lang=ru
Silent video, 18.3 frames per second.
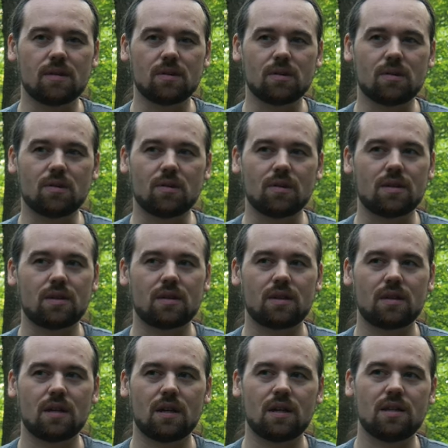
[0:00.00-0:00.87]
вот.
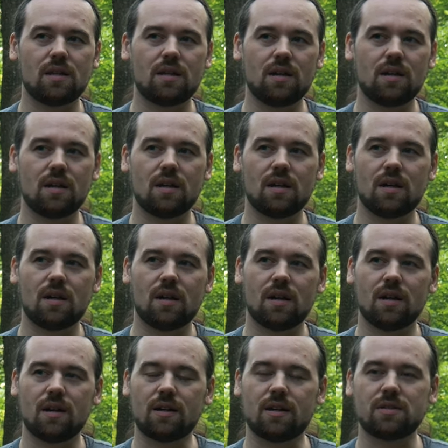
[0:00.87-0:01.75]
Они
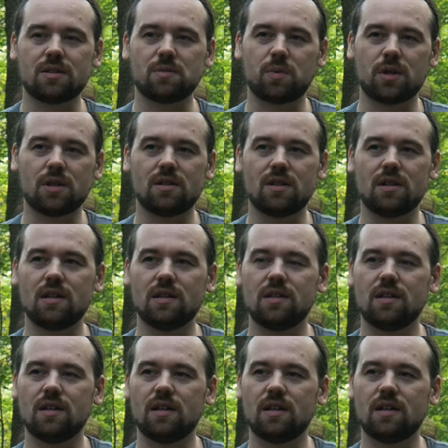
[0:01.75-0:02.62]
э,
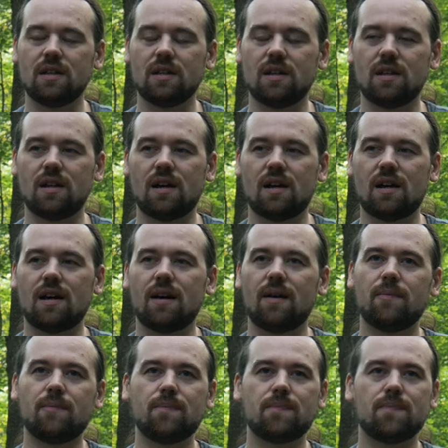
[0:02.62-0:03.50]
распределены
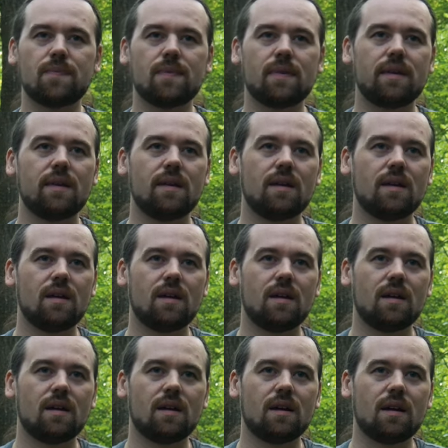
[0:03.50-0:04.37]
на
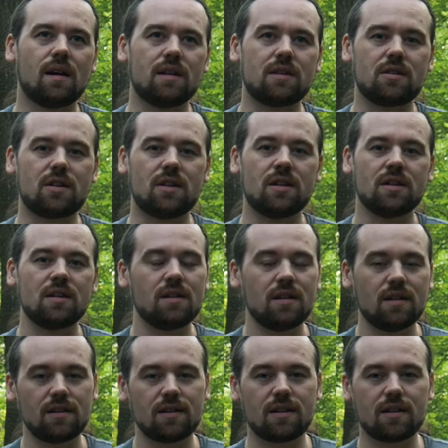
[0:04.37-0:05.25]

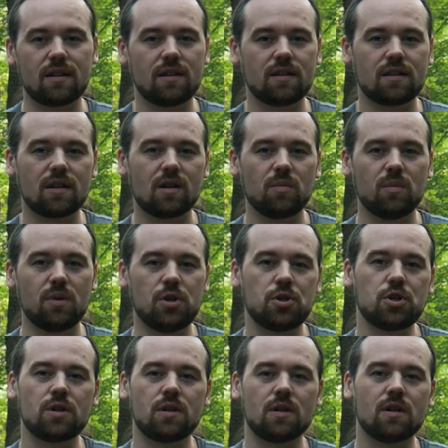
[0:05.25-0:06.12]
отряды, как это
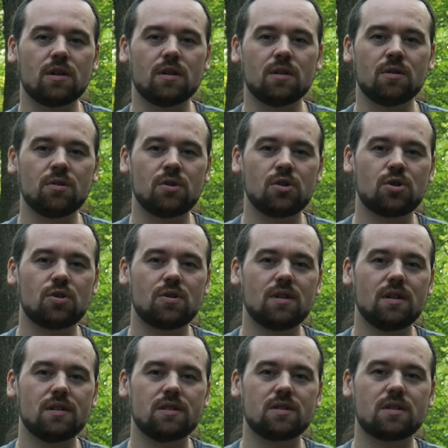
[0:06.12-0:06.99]
обычно, но
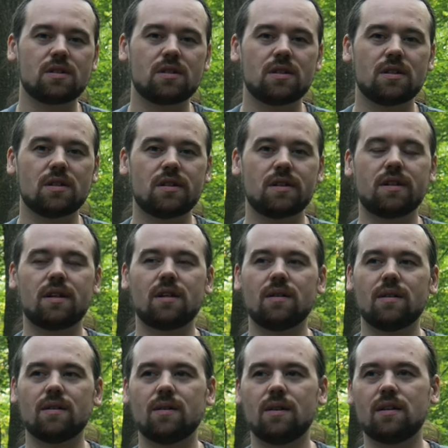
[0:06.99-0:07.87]
еще есть э,
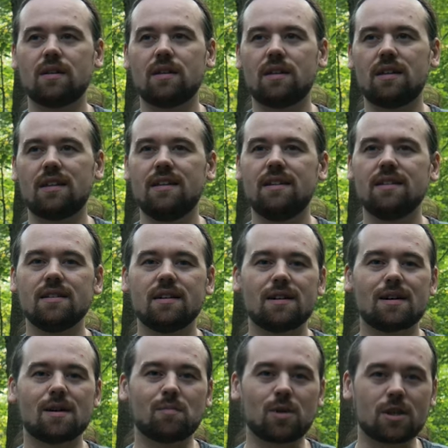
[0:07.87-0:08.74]

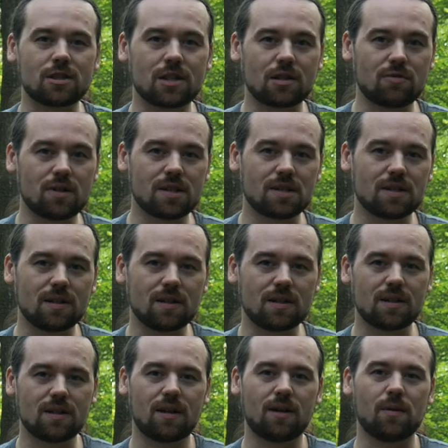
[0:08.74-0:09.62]

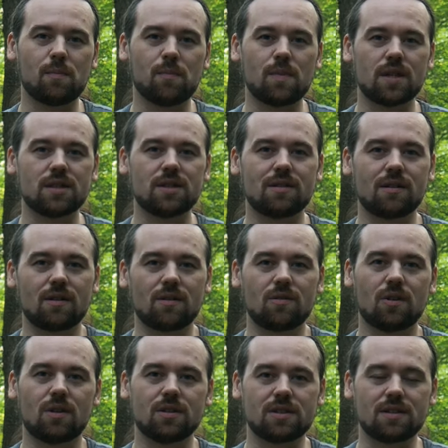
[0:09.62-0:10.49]
кинообразовательные
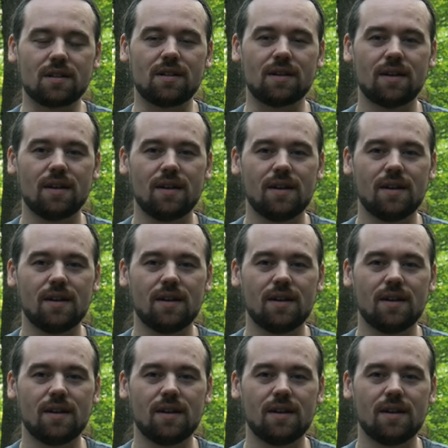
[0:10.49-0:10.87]
мастер-классы,